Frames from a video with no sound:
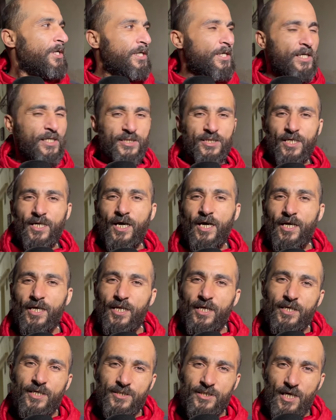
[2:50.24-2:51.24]
اسرائيل
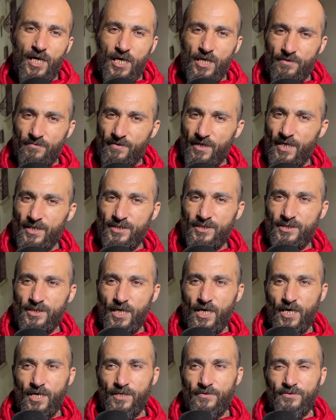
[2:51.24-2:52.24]
كتحارب
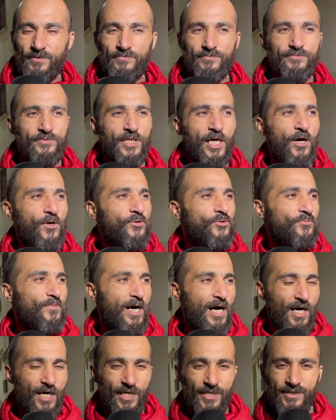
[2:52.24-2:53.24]
غزه تعاونوا مع
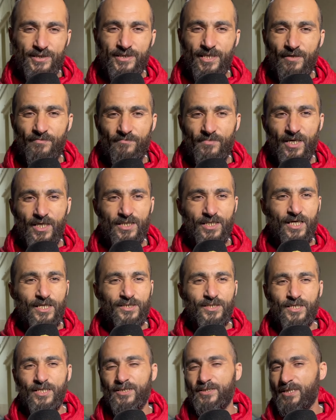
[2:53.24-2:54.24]
غزه ما
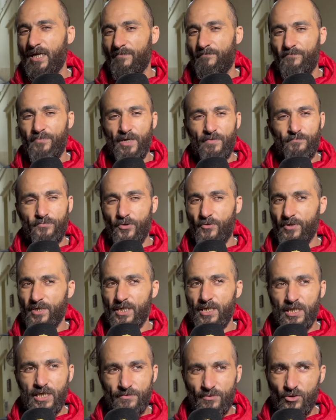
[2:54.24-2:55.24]
هضر الطب
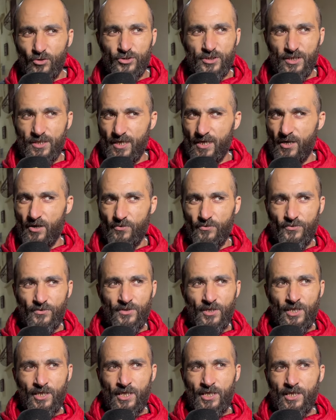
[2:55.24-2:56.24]
البوبرين كيبغيو يتلاهوا
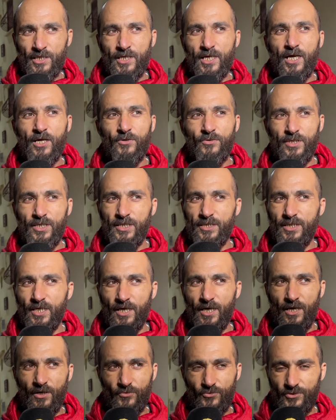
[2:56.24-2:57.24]
يلاهوا
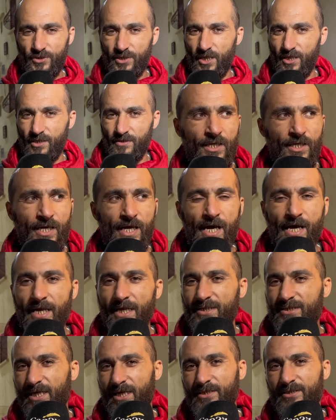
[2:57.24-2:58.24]
الاذاعه والسلام انا
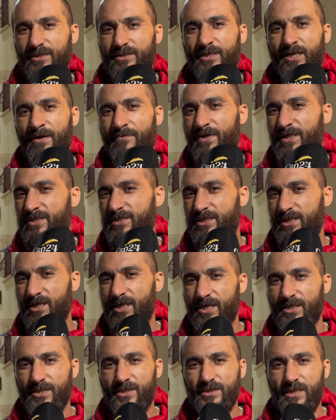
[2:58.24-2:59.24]
تنسنا بهذا
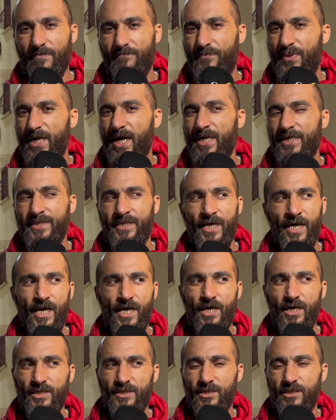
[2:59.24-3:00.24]
الشيء هذا الطب عندنا
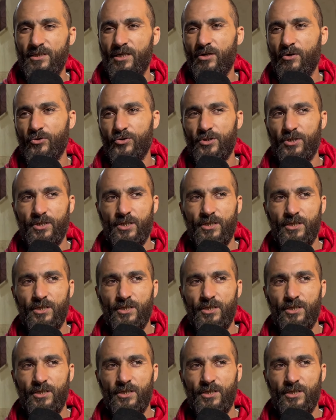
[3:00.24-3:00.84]
عادي انا قصري